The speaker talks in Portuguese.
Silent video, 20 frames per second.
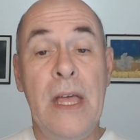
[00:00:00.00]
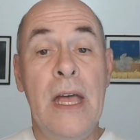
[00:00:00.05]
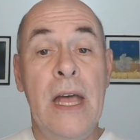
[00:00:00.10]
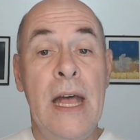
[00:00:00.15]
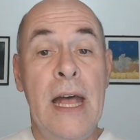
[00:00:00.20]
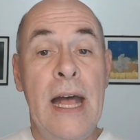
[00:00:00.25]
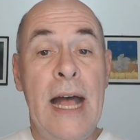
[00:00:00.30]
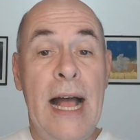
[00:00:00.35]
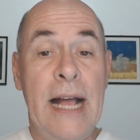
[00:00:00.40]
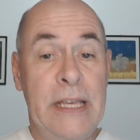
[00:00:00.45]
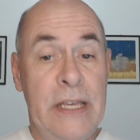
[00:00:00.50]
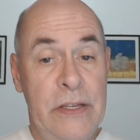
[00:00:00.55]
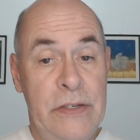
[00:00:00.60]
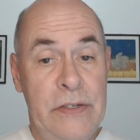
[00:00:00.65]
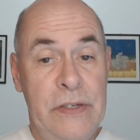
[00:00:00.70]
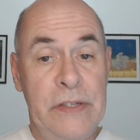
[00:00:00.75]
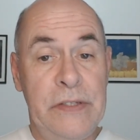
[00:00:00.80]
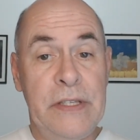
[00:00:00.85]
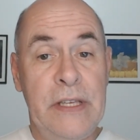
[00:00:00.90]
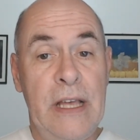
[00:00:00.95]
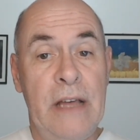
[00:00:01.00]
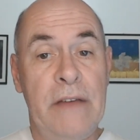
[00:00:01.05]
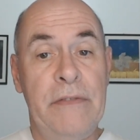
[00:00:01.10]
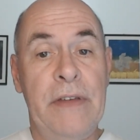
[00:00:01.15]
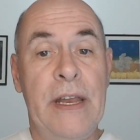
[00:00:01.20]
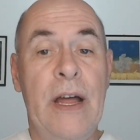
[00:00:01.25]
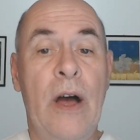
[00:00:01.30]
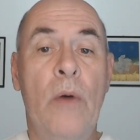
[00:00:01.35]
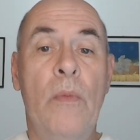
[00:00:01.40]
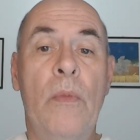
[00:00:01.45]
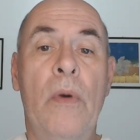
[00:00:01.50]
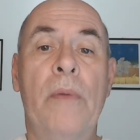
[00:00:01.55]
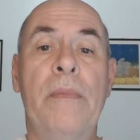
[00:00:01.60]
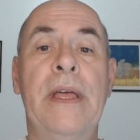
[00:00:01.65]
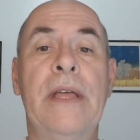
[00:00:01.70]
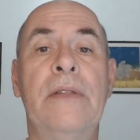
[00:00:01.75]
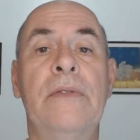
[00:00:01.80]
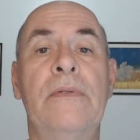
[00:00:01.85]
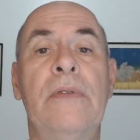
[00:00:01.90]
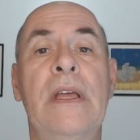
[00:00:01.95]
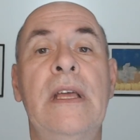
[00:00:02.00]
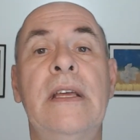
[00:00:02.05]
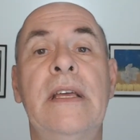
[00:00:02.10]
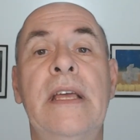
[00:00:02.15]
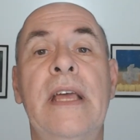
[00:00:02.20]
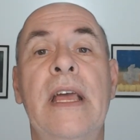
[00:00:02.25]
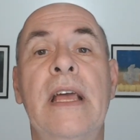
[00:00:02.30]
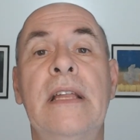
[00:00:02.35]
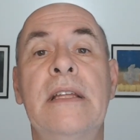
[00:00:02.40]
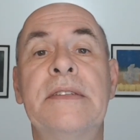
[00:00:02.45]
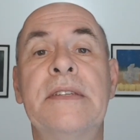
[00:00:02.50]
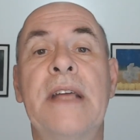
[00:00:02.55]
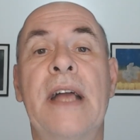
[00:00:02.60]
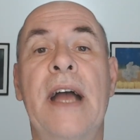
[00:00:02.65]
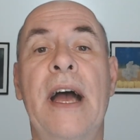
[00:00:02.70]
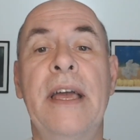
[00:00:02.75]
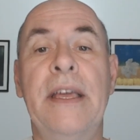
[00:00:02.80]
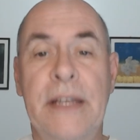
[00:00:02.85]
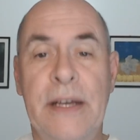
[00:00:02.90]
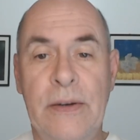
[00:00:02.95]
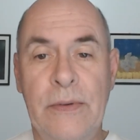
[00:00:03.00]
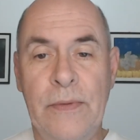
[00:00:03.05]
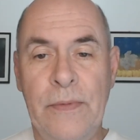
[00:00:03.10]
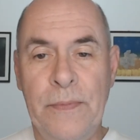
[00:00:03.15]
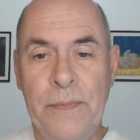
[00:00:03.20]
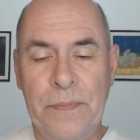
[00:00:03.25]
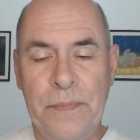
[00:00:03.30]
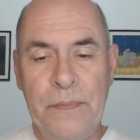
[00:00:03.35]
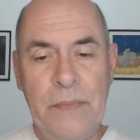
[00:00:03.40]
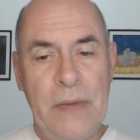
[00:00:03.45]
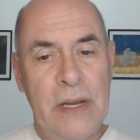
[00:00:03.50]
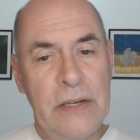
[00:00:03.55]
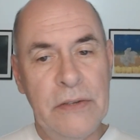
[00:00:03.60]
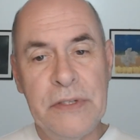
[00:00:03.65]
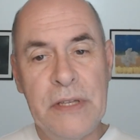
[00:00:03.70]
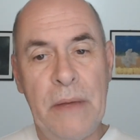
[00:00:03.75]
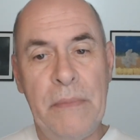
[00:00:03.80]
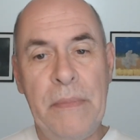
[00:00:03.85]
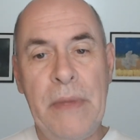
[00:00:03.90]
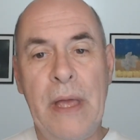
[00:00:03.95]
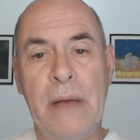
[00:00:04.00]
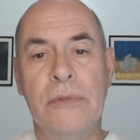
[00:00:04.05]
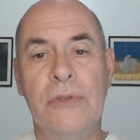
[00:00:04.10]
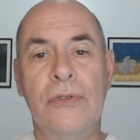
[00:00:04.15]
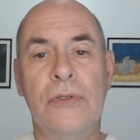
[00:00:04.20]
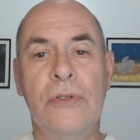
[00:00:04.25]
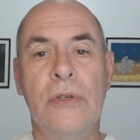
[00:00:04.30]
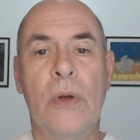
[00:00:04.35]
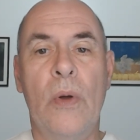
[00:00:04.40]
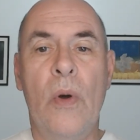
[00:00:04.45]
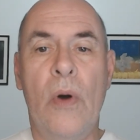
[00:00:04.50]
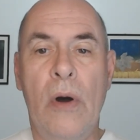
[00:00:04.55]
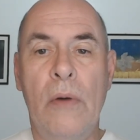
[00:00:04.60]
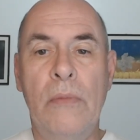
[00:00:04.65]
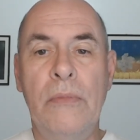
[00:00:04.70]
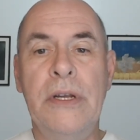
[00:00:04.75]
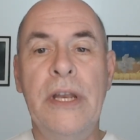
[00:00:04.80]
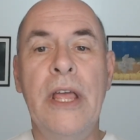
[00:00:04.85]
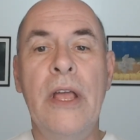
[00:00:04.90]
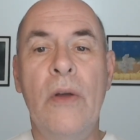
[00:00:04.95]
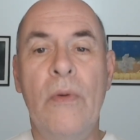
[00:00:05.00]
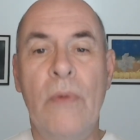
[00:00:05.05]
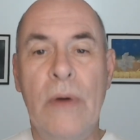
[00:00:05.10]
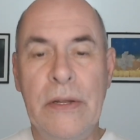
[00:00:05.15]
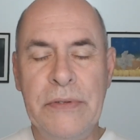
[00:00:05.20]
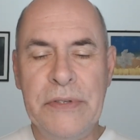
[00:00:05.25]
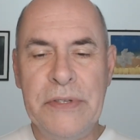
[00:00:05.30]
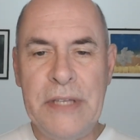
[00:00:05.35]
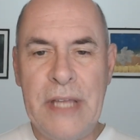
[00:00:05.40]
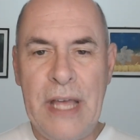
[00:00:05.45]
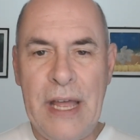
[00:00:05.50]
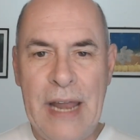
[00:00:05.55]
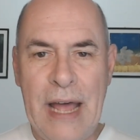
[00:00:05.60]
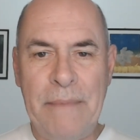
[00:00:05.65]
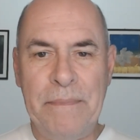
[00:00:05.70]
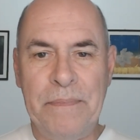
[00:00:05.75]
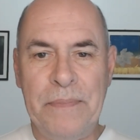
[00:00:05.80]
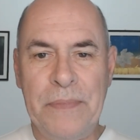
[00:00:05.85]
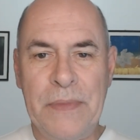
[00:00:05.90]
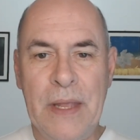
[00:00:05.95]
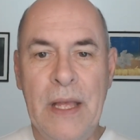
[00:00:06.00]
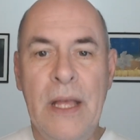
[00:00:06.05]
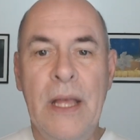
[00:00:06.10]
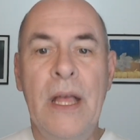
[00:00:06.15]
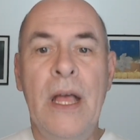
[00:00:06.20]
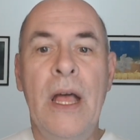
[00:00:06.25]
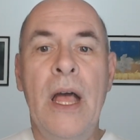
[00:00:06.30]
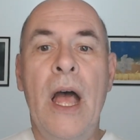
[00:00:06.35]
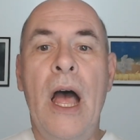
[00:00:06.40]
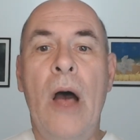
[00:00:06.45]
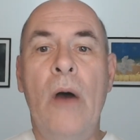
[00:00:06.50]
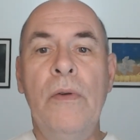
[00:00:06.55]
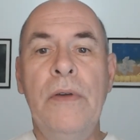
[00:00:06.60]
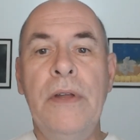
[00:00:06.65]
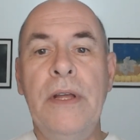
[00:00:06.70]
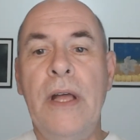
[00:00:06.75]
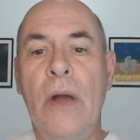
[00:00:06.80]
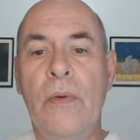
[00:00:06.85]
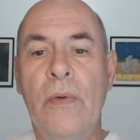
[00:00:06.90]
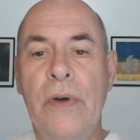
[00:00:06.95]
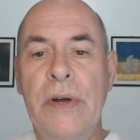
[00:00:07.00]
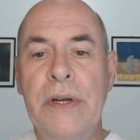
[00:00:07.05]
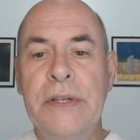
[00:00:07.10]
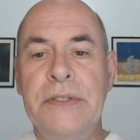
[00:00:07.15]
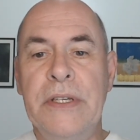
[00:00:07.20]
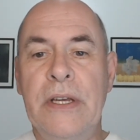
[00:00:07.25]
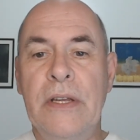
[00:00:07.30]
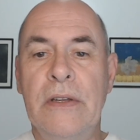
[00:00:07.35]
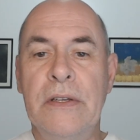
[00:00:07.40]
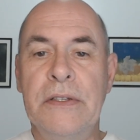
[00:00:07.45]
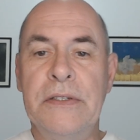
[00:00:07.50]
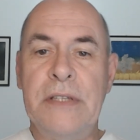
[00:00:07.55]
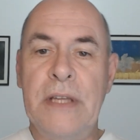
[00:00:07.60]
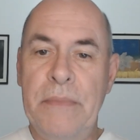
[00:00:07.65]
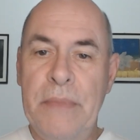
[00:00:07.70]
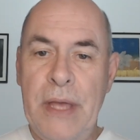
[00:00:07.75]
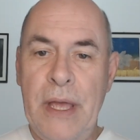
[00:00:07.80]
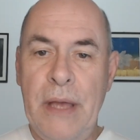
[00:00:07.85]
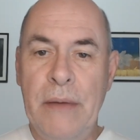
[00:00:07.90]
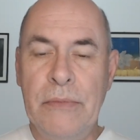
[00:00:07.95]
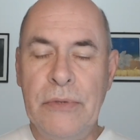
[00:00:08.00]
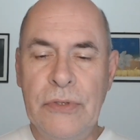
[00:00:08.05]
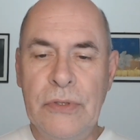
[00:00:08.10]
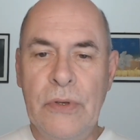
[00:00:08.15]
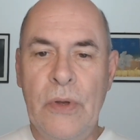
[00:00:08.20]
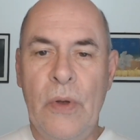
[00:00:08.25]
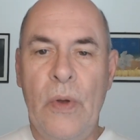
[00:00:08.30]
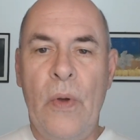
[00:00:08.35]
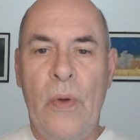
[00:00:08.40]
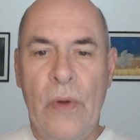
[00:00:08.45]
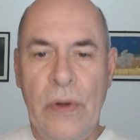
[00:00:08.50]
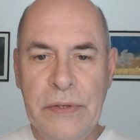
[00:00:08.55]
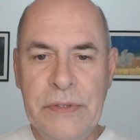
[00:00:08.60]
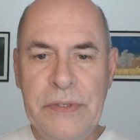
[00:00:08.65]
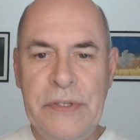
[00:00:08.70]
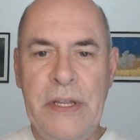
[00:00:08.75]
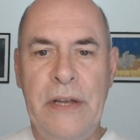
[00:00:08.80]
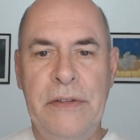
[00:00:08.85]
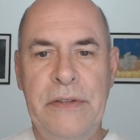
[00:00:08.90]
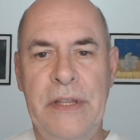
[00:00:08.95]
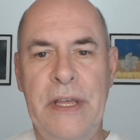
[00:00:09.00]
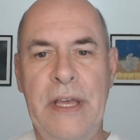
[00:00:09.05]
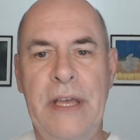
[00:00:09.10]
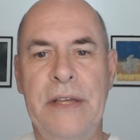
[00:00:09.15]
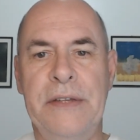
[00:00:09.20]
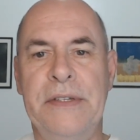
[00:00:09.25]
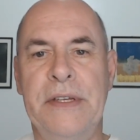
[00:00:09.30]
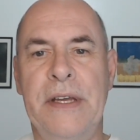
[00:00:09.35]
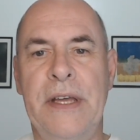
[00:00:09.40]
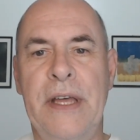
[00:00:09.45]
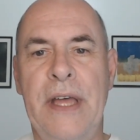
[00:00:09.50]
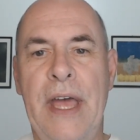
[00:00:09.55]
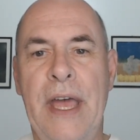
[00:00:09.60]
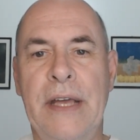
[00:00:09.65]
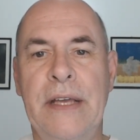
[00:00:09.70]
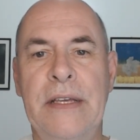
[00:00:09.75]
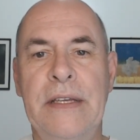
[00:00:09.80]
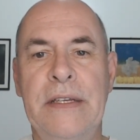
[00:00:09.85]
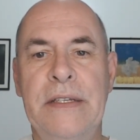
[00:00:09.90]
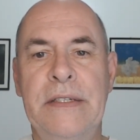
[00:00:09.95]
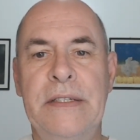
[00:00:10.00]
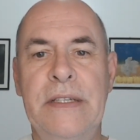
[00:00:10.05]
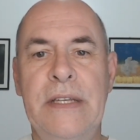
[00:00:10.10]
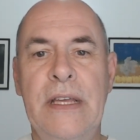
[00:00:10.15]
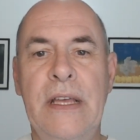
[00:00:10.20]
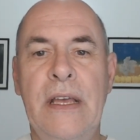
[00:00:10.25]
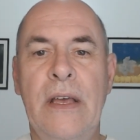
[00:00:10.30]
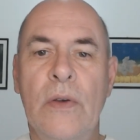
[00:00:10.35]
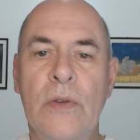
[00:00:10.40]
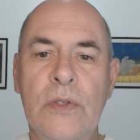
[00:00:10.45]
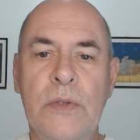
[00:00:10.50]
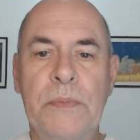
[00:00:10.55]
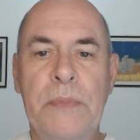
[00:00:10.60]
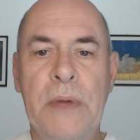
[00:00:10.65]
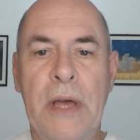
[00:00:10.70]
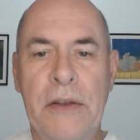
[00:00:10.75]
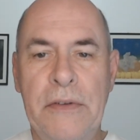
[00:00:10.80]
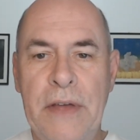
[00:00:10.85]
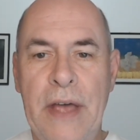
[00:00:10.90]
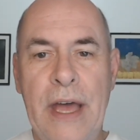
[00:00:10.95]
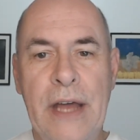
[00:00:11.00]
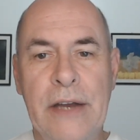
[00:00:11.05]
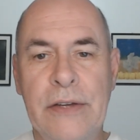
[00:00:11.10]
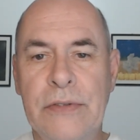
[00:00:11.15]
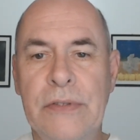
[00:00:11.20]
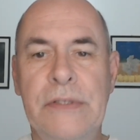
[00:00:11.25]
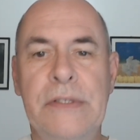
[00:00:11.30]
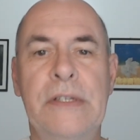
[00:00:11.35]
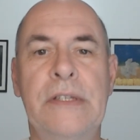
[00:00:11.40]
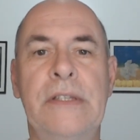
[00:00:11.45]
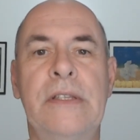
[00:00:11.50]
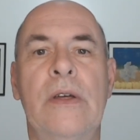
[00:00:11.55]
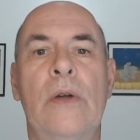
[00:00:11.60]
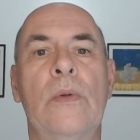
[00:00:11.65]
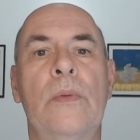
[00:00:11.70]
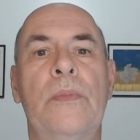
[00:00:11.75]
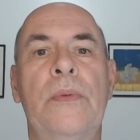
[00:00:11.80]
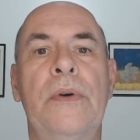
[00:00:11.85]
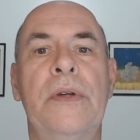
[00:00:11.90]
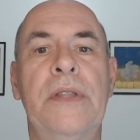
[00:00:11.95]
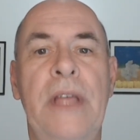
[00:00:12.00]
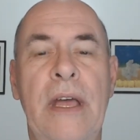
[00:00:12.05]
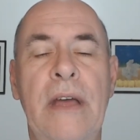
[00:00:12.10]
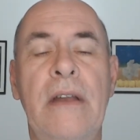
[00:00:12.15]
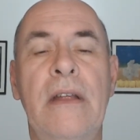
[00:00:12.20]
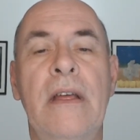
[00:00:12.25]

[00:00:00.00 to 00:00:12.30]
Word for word: Aqui diz que haverá um momento em que eles cairão, mas não sabemos como nem quando será. A única coisa que nós sabemos com certeza é que se os perversos estão no poder,